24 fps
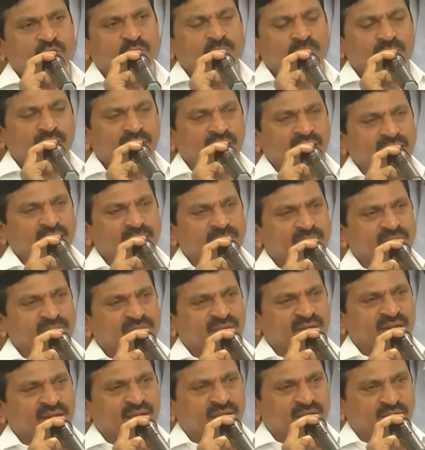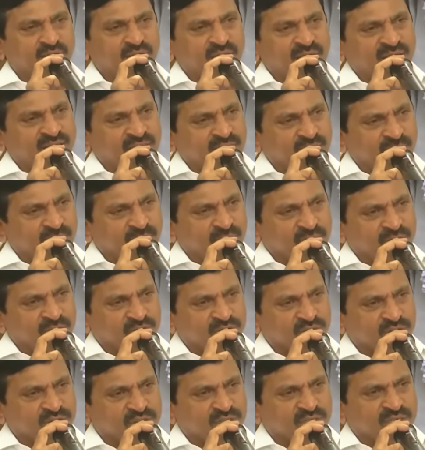ఉమ్మడి ఖమ్మం జిల్లాకు హైదరాబాద్
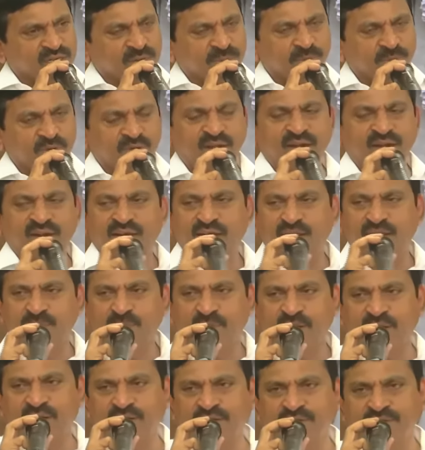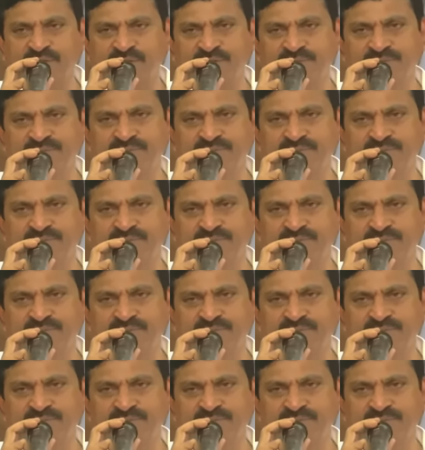నుంచి వచ్చేటప్పుడు ఎంట్రీ పాయింట్